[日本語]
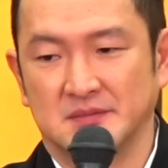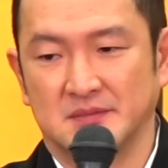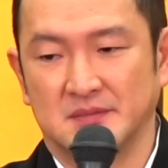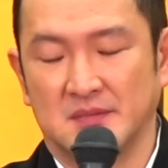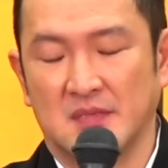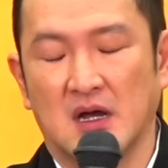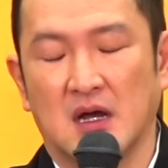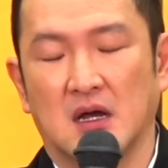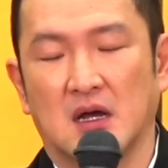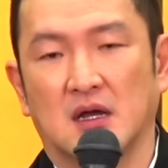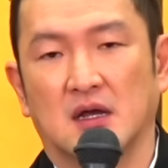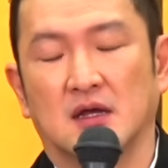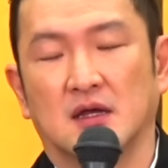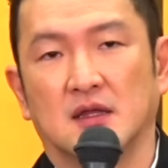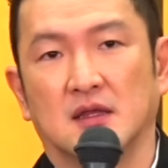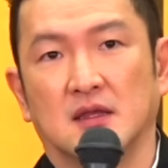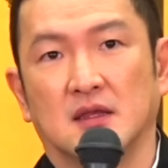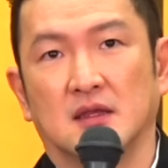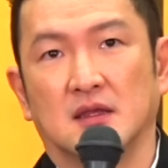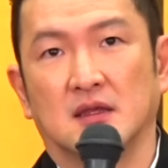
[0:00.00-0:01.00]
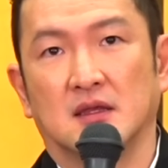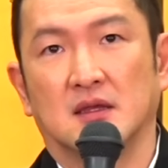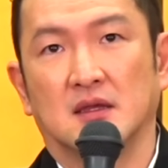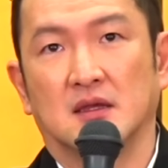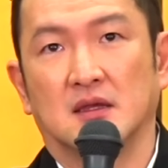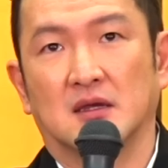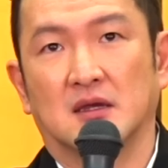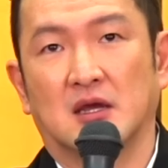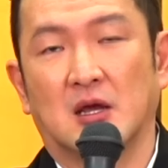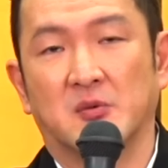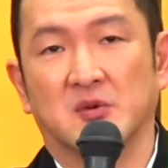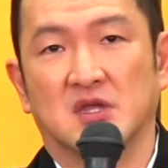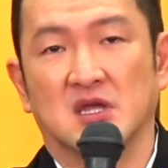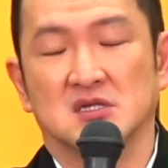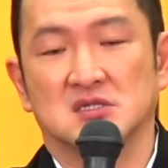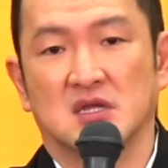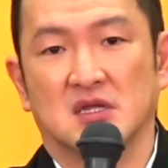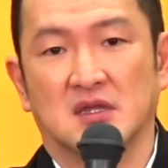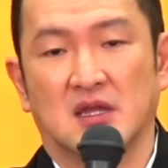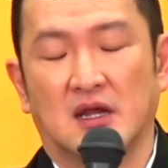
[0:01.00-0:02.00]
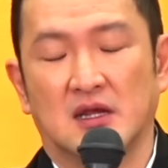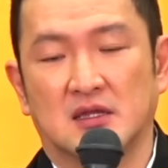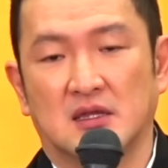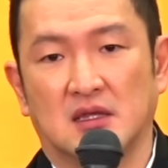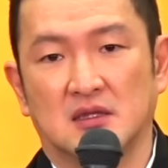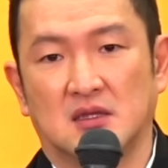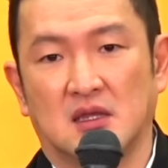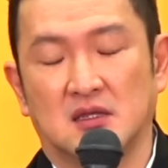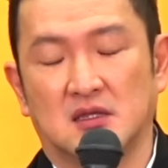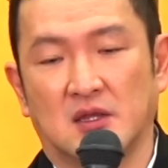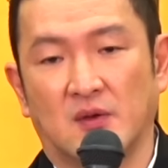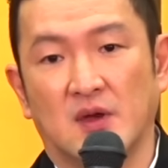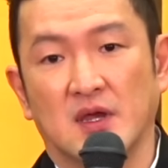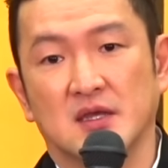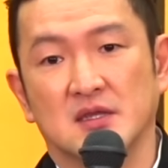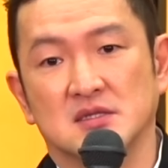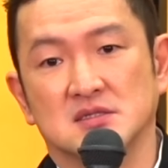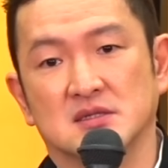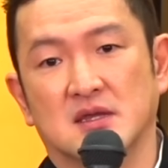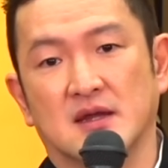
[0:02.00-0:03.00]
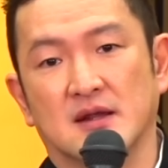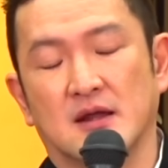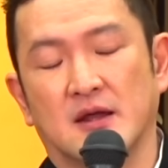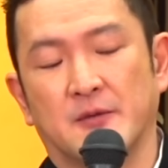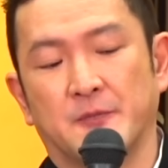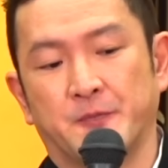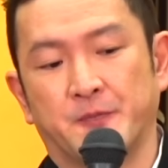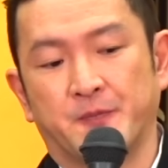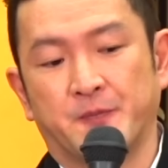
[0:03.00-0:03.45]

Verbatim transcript: まあ歌舞伎役者になりたいって言ったわけですから